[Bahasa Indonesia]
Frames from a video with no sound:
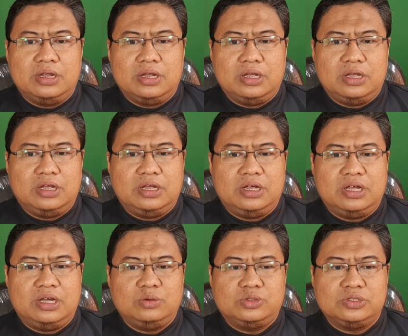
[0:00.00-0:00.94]

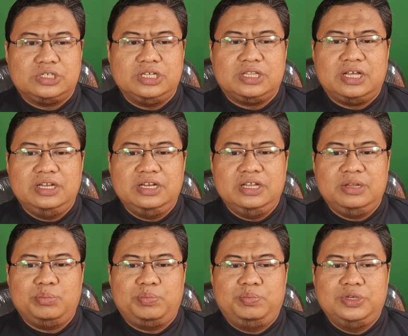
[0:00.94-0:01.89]
uh, usus kita
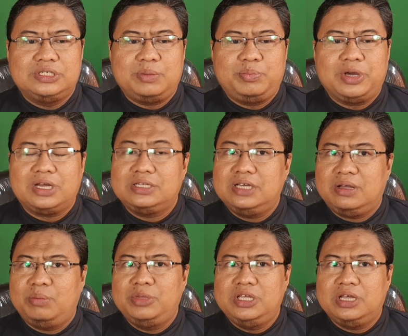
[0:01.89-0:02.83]
ini bisa
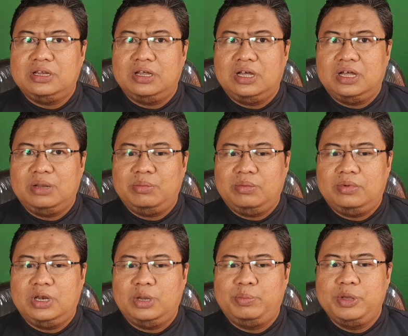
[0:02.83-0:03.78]
bekerja menjadi uh, eh,
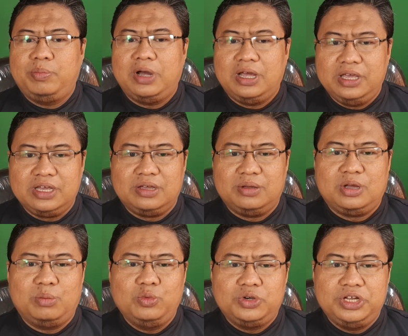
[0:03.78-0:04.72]
lebih baik,
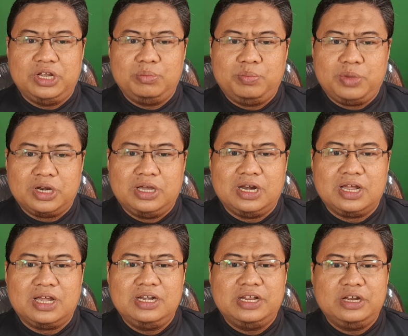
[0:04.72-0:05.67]
kemudian
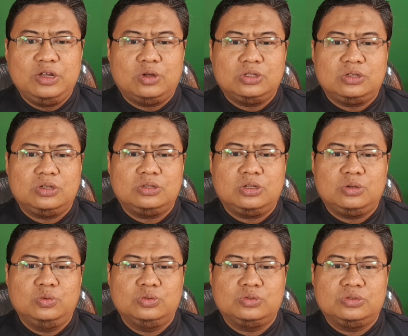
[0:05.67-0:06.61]
pergerakan dari
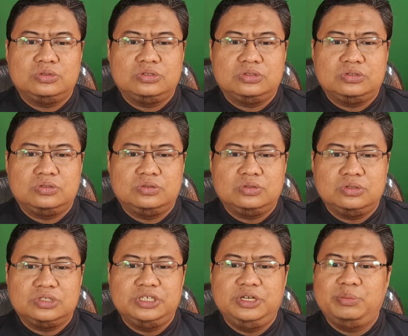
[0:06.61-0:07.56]
otot-otot
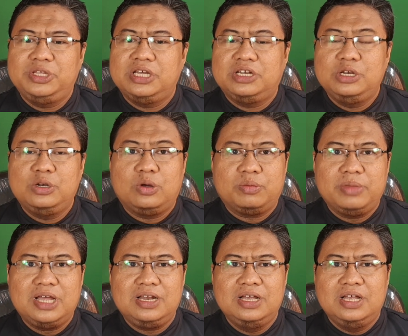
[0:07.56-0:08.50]
usus ini menjadi
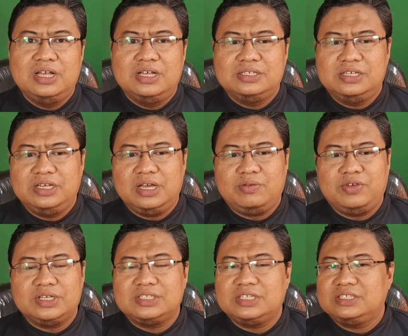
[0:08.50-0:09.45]
normal, sehingga
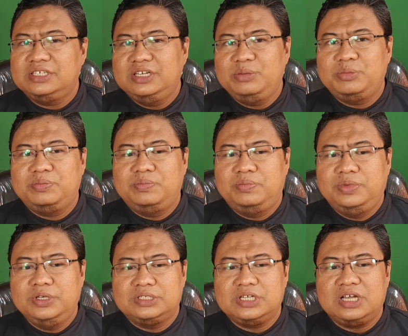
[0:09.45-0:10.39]
feses ini
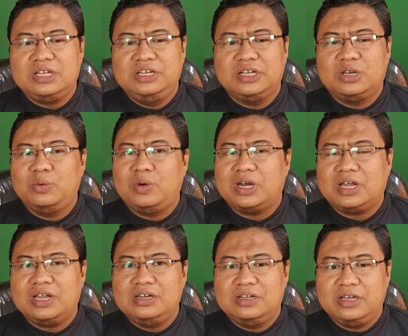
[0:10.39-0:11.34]
bisa
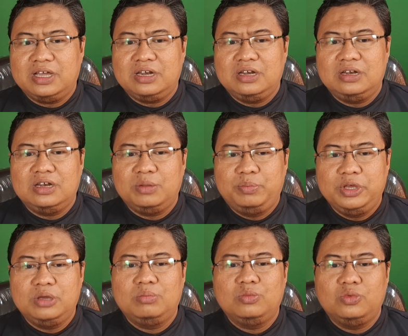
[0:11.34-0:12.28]
dikeluarkan dengan
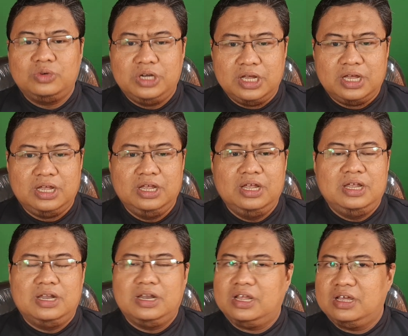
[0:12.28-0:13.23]
lebih mudah.
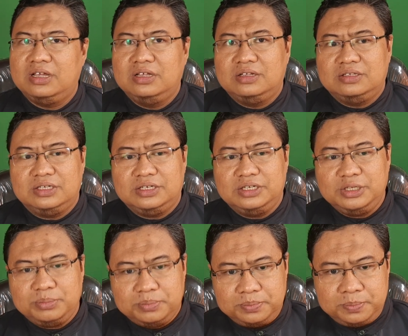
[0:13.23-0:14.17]
Nah, jadi